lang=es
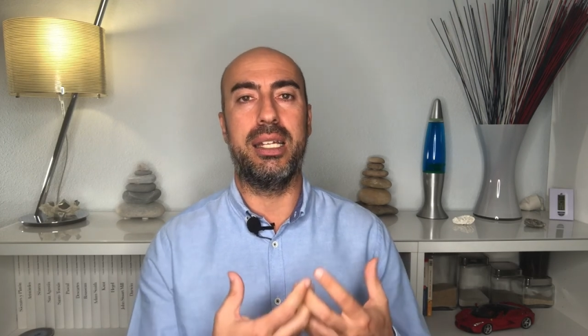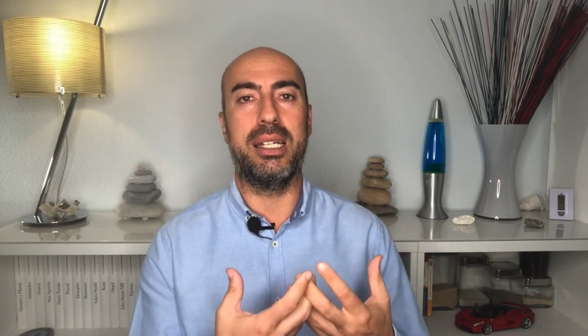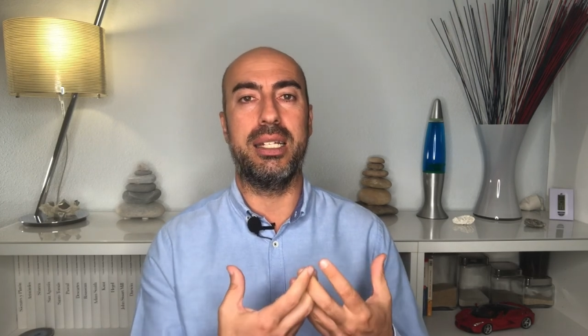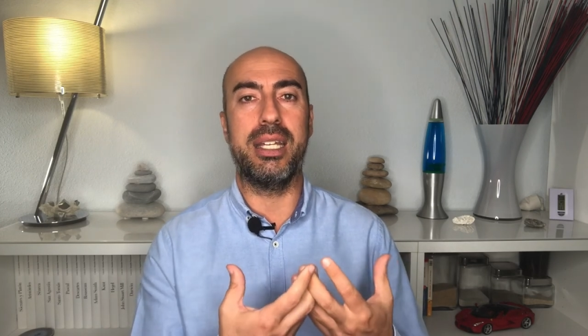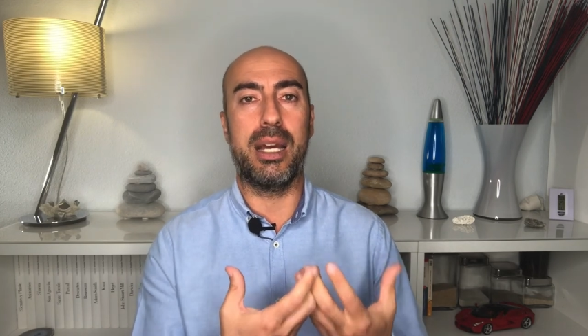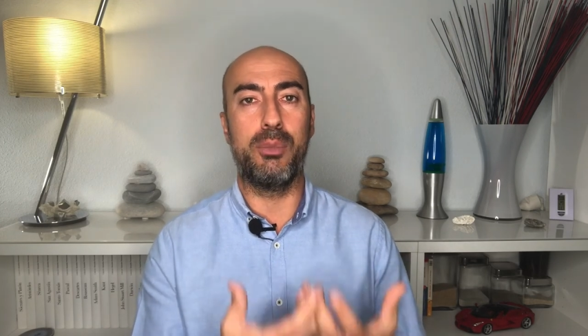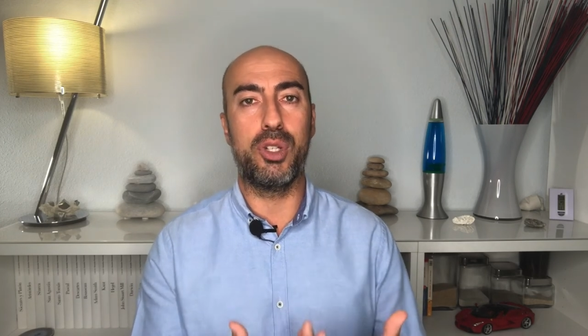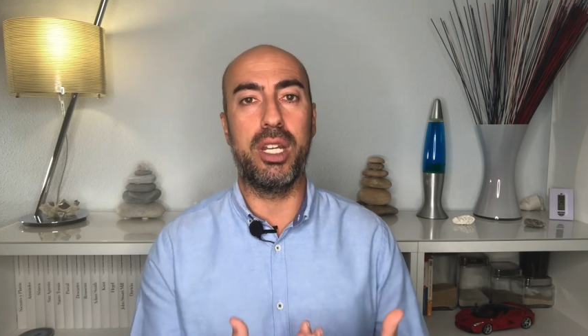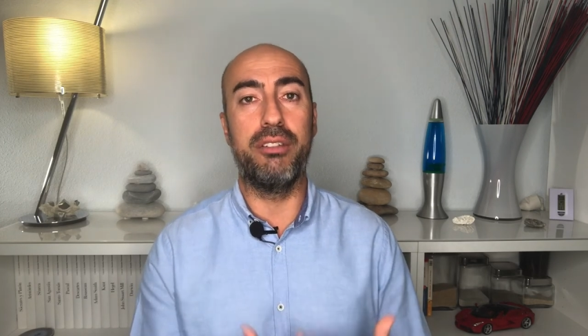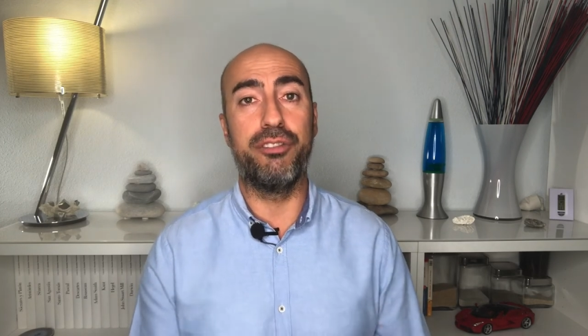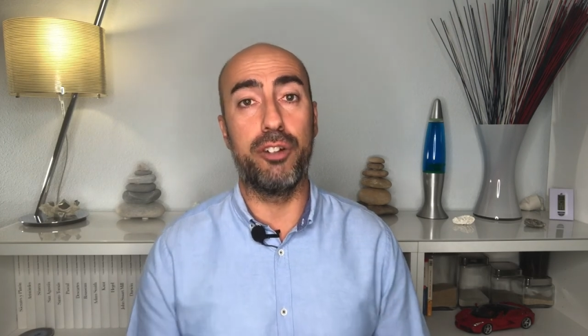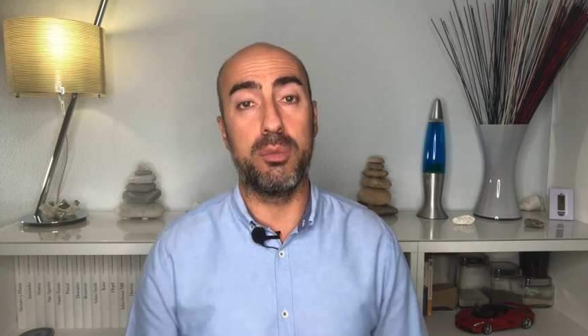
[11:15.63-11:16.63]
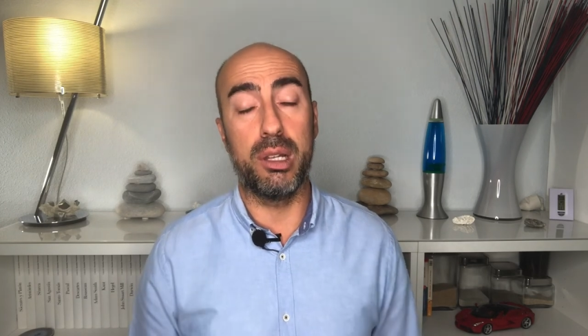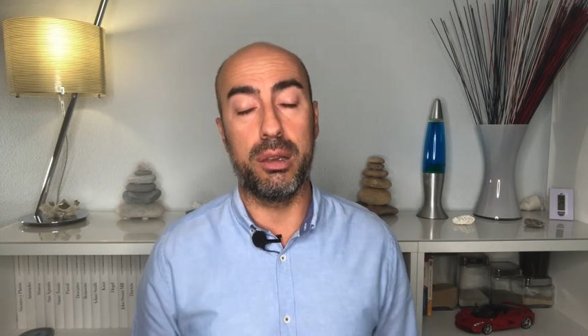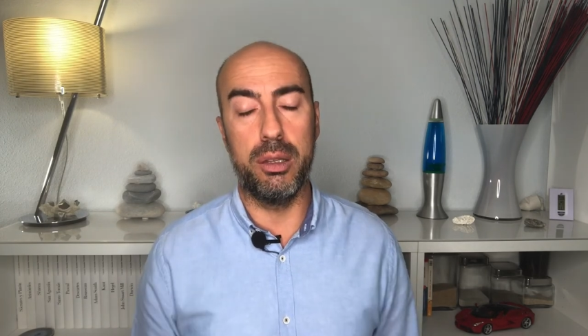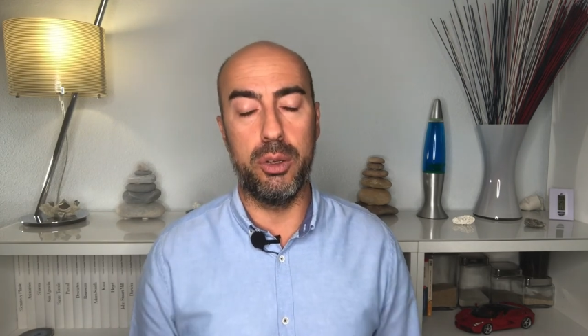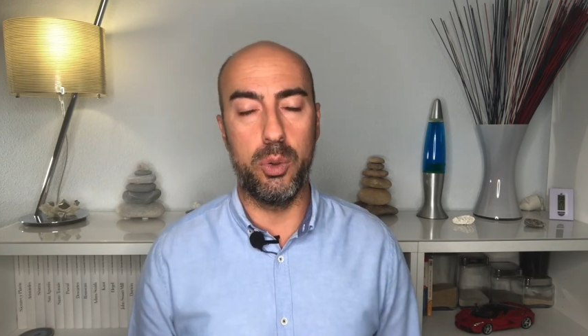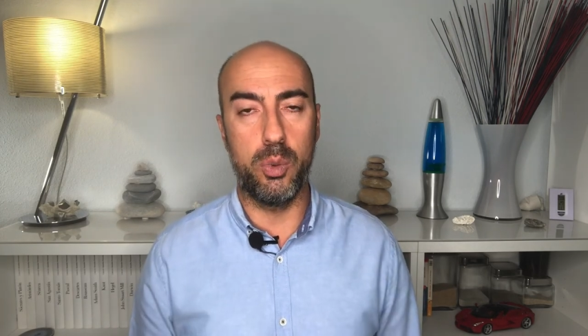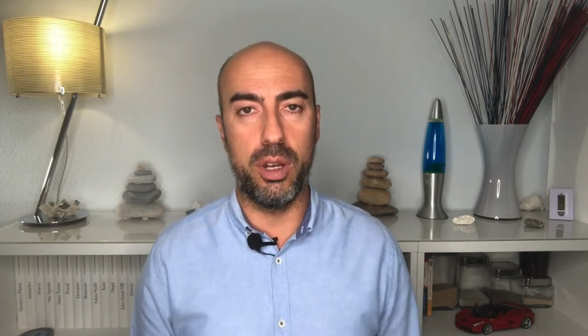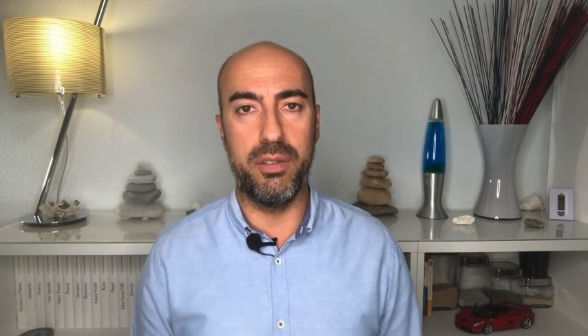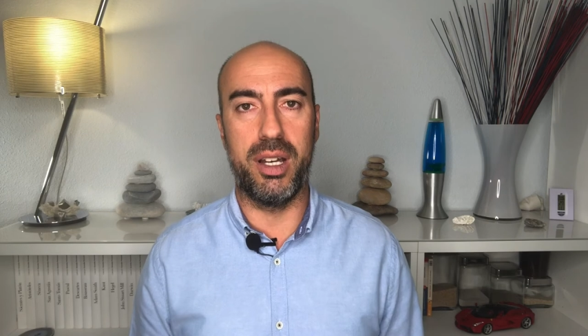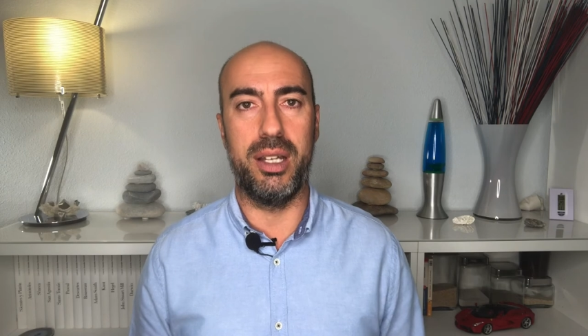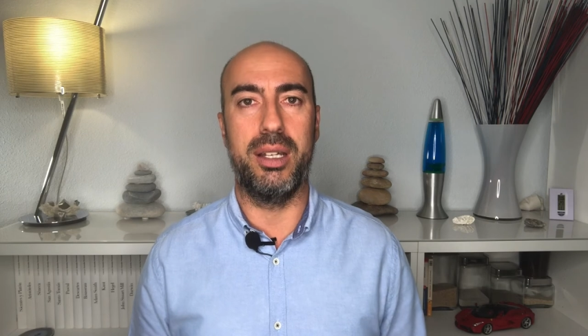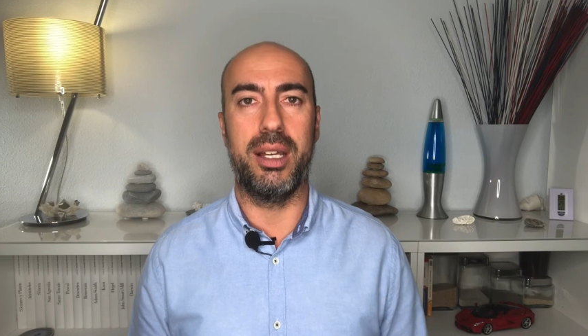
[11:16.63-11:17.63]
eh, digamos, información
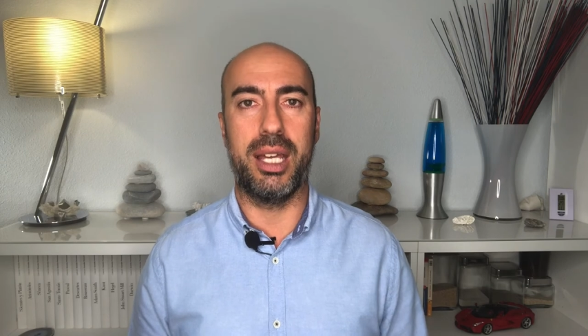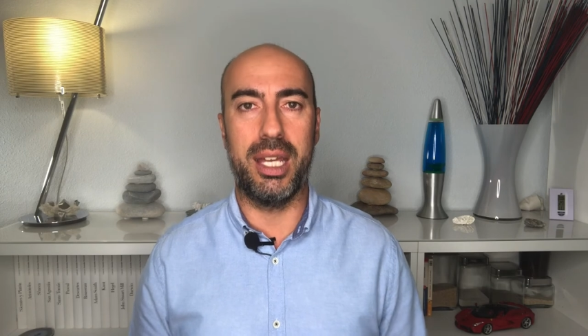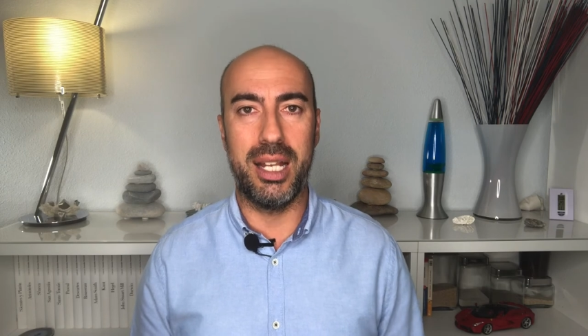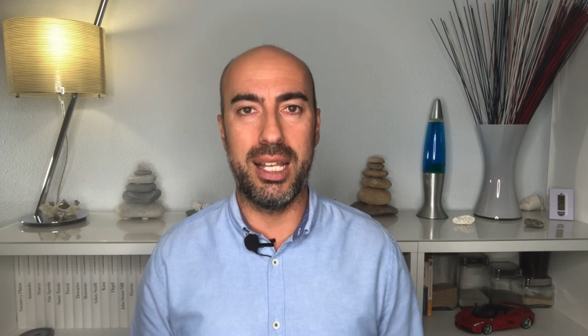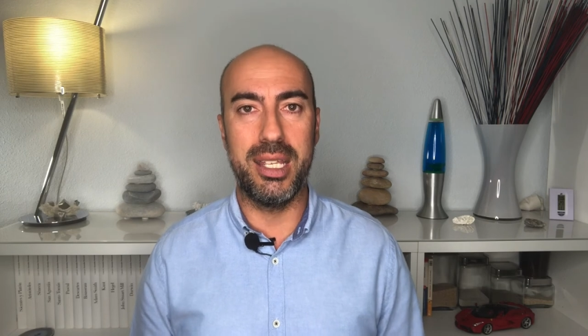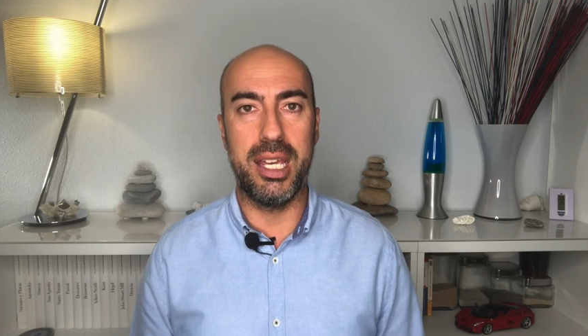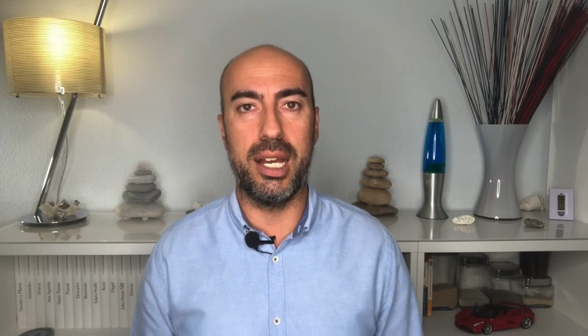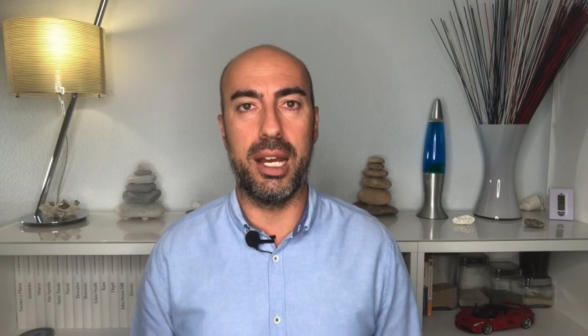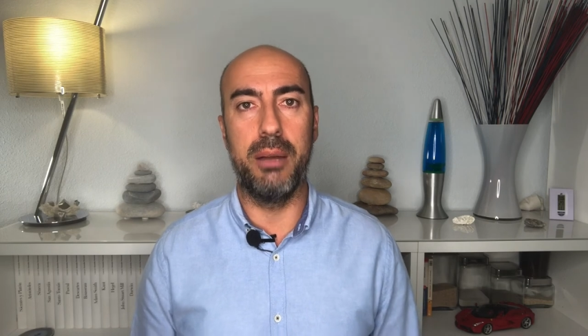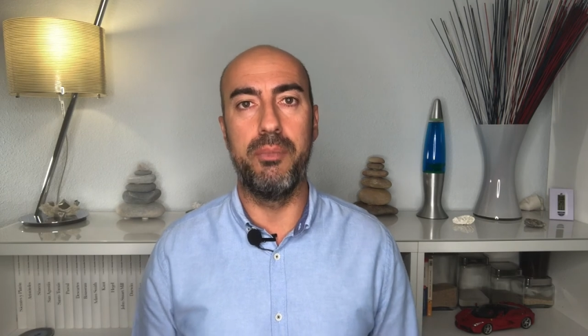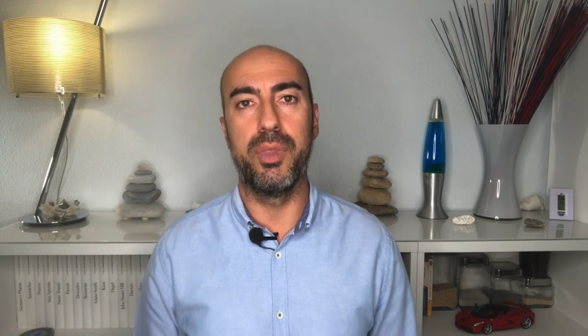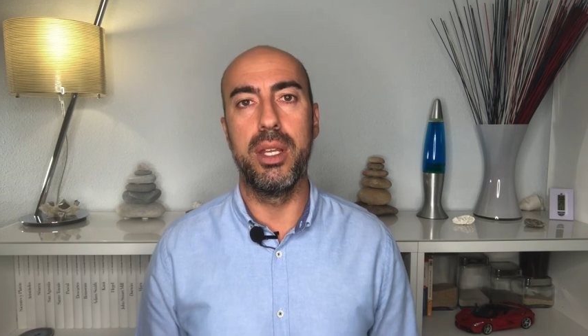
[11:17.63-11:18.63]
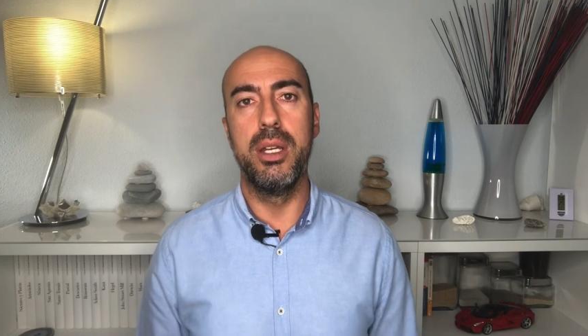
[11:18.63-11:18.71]
nueva que le llega,